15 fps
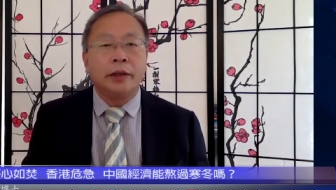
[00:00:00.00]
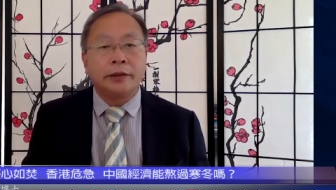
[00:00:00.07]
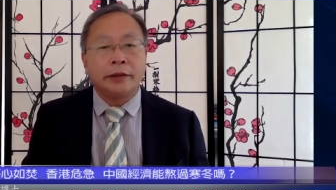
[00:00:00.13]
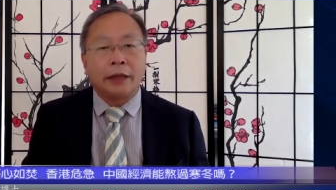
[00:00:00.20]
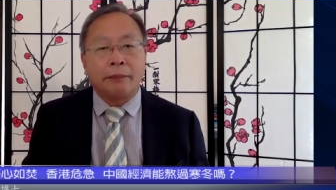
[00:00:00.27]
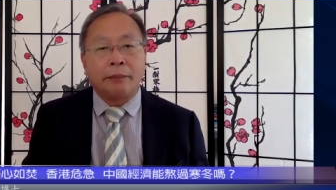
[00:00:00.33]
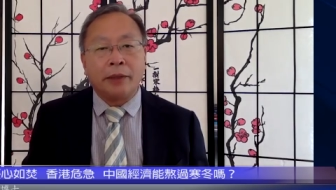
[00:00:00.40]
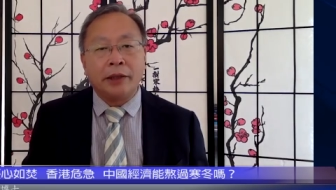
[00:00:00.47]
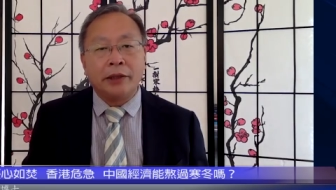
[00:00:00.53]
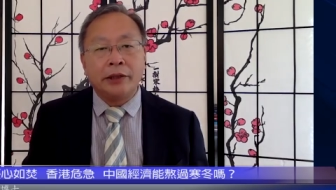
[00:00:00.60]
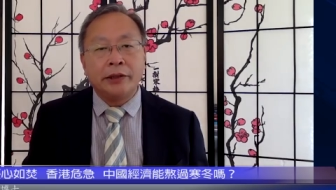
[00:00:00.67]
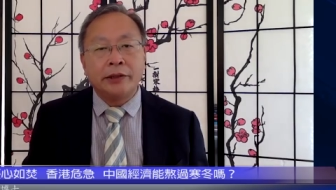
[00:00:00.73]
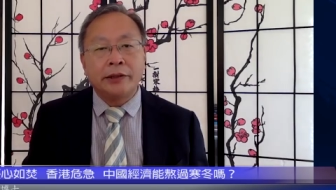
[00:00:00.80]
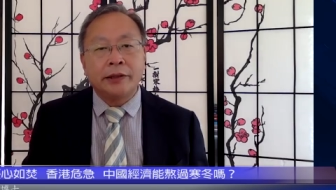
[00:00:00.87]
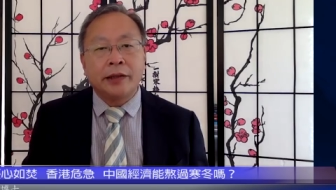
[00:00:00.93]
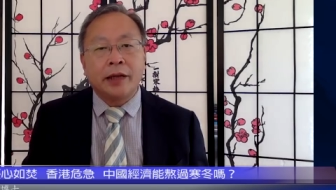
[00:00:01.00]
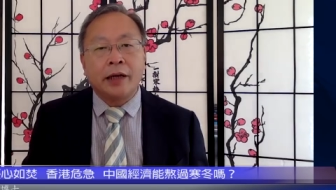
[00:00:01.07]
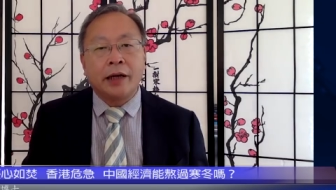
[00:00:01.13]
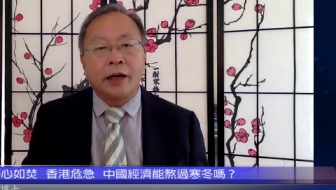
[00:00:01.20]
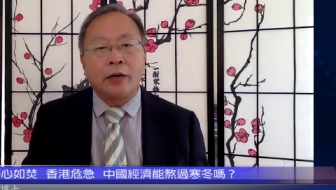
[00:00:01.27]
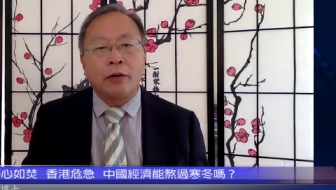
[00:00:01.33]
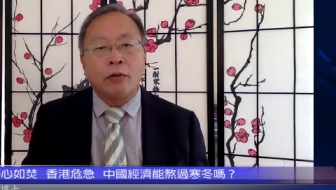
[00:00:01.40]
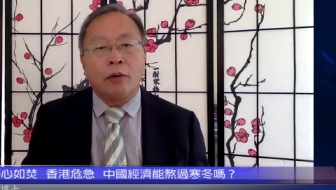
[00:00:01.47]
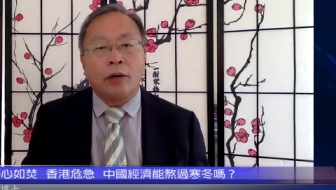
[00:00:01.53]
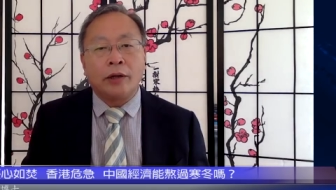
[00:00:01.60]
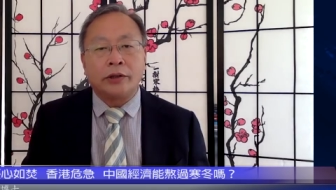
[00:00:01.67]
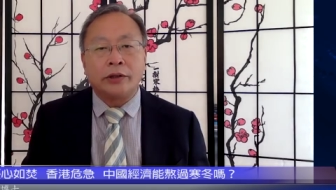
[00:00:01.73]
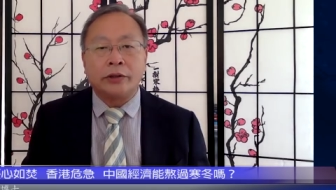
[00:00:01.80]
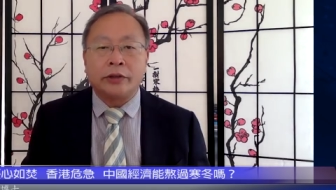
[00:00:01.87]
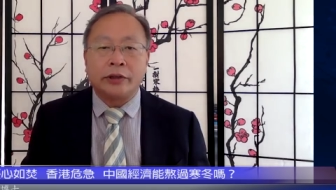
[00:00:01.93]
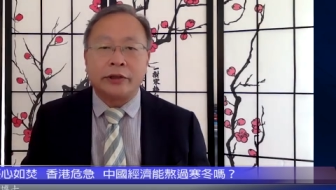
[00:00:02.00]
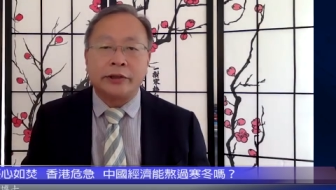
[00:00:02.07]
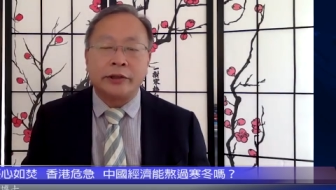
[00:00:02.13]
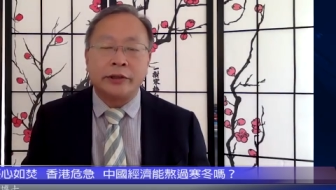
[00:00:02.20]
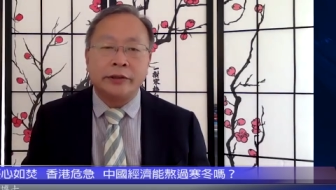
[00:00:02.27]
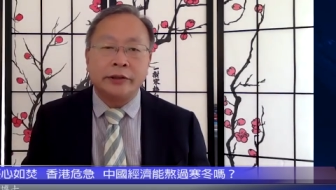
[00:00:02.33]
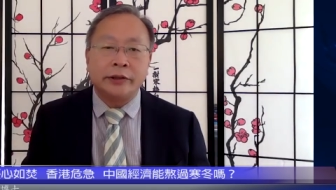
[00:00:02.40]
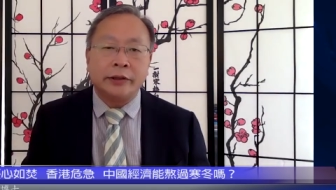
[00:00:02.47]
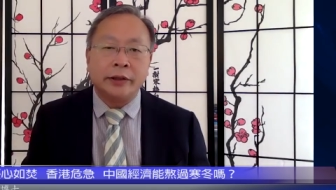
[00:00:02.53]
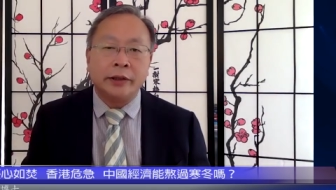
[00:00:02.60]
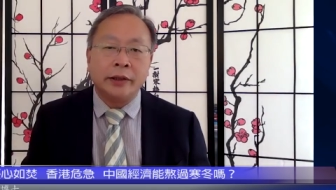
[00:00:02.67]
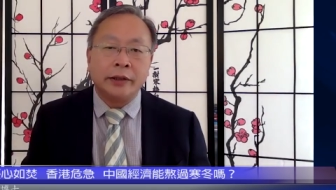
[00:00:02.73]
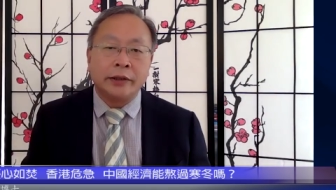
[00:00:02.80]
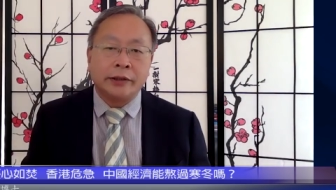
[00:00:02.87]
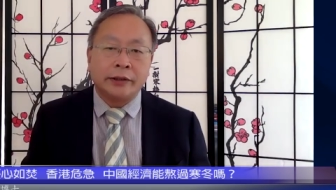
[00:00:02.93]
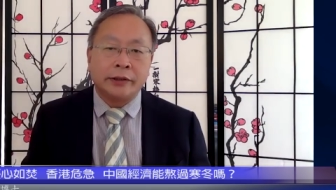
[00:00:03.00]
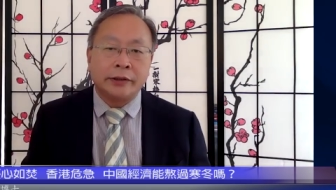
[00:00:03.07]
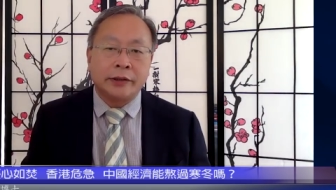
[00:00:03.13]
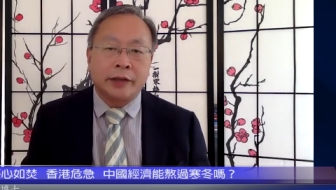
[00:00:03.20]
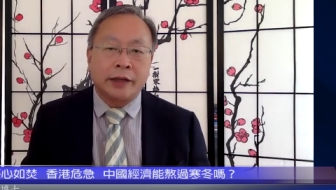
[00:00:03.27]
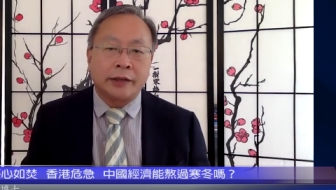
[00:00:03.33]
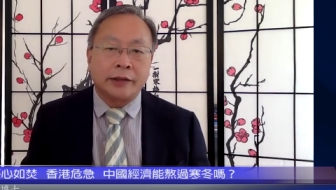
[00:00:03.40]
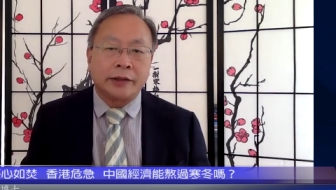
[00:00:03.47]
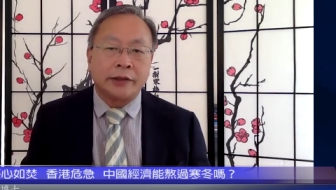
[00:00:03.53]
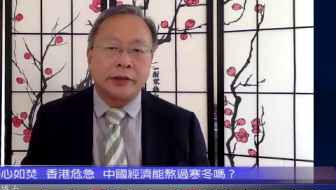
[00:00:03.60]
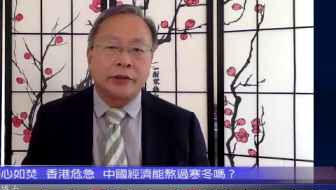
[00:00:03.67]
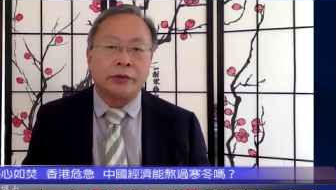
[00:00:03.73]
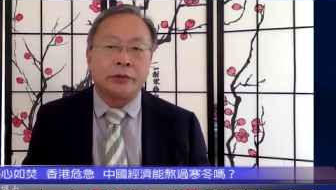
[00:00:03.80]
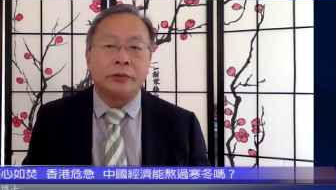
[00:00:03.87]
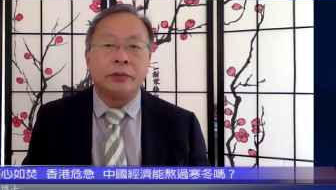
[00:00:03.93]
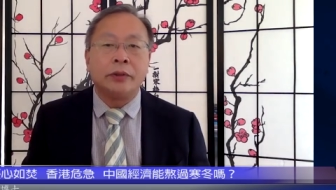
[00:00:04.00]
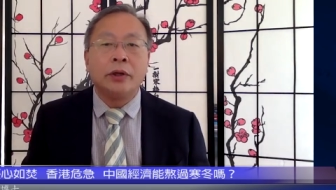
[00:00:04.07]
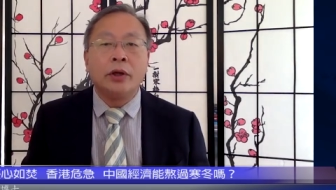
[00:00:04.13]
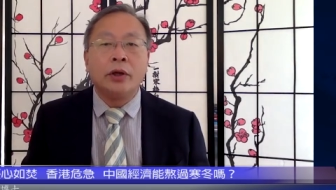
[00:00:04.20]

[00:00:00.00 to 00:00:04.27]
在北京、上海、广州和深圳四大城市中。